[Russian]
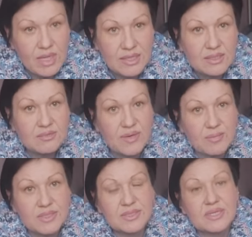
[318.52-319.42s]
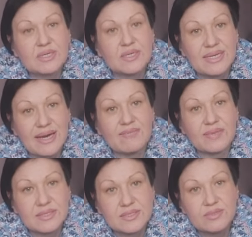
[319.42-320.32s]
этой информацией я
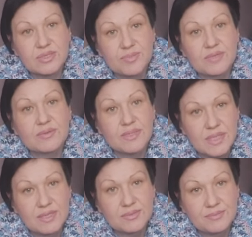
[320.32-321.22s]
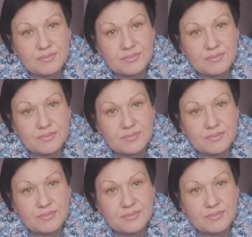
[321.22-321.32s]
владею с первых дней.